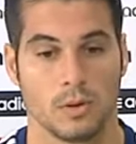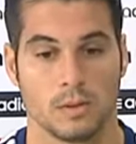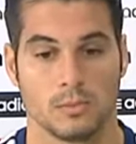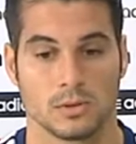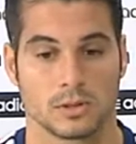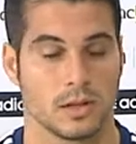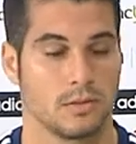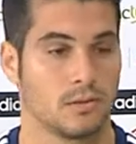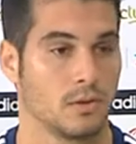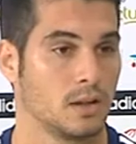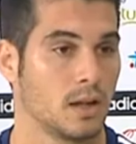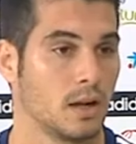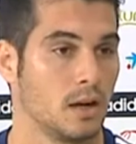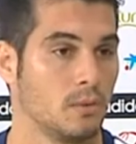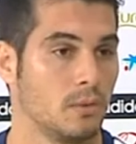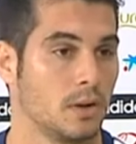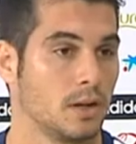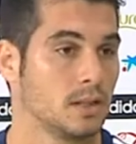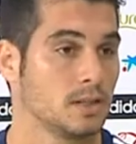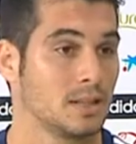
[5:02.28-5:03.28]
podemos afrontar el
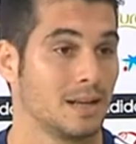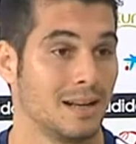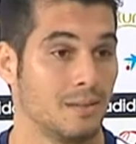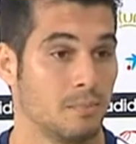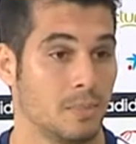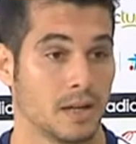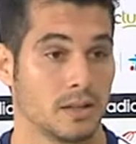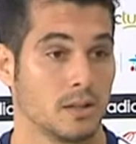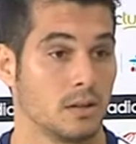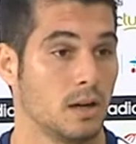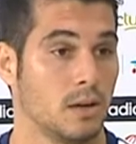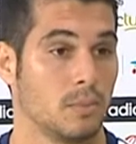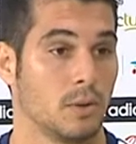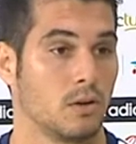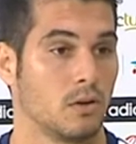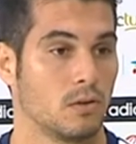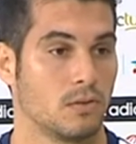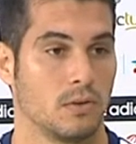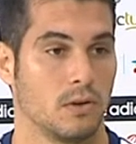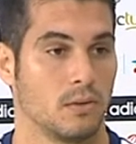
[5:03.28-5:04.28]
viernes el partido de la
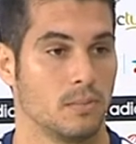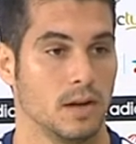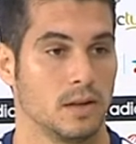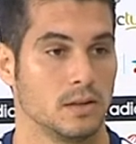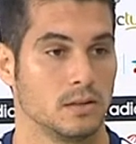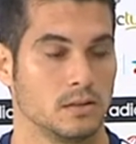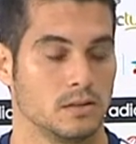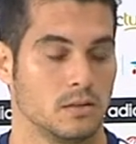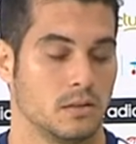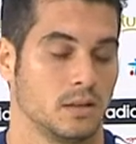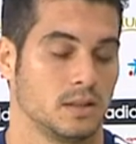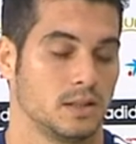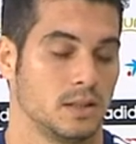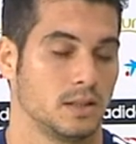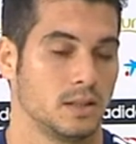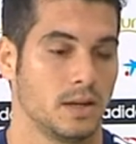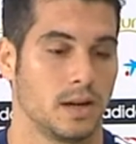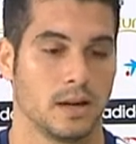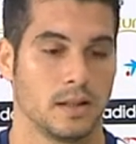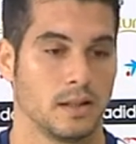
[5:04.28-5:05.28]
mejor forma. Entonces,
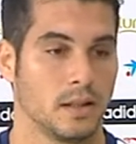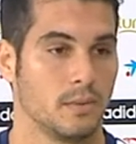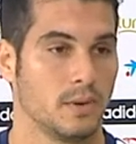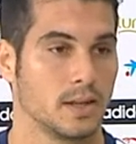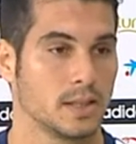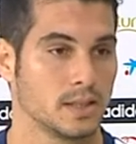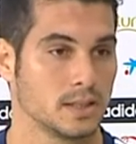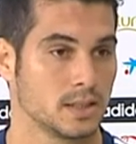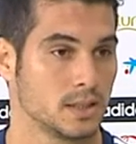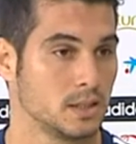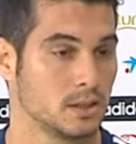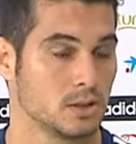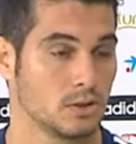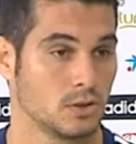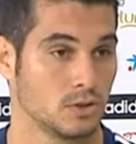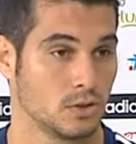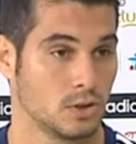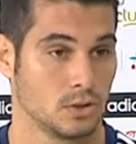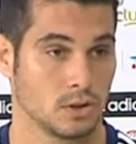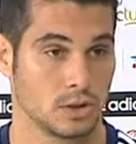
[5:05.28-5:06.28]
entrar en debates y eso
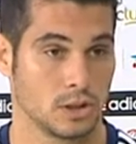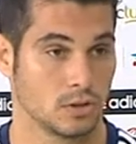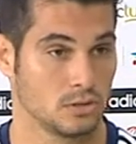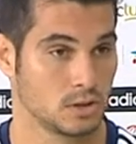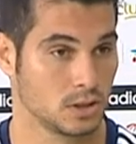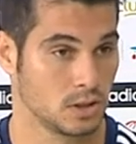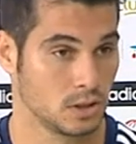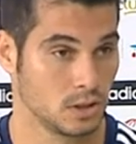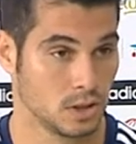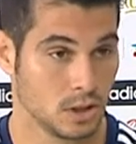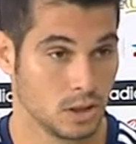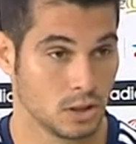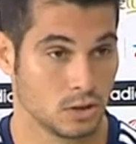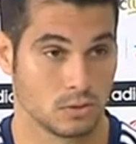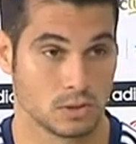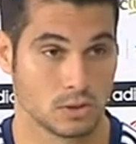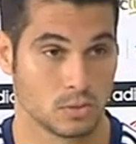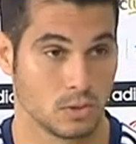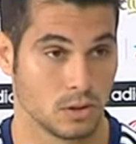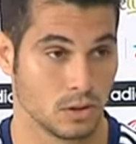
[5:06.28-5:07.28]
yo creo que no es,
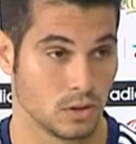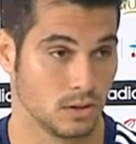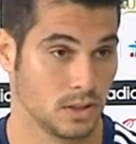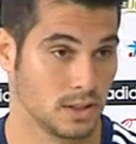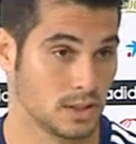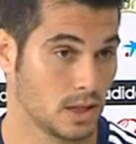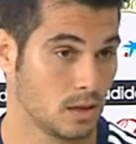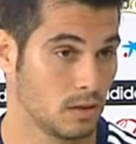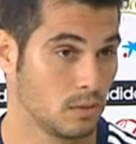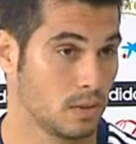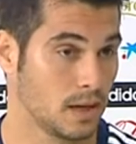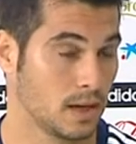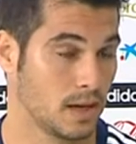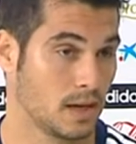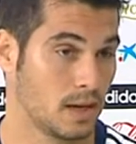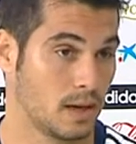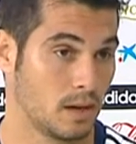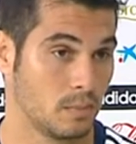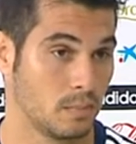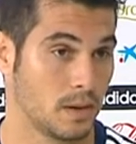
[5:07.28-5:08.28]
no es bueno ni sano
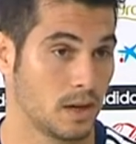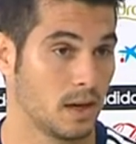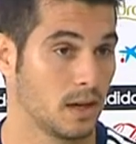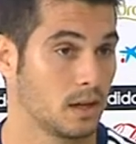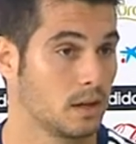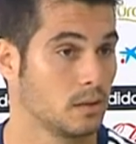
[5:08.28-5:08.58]
para, para el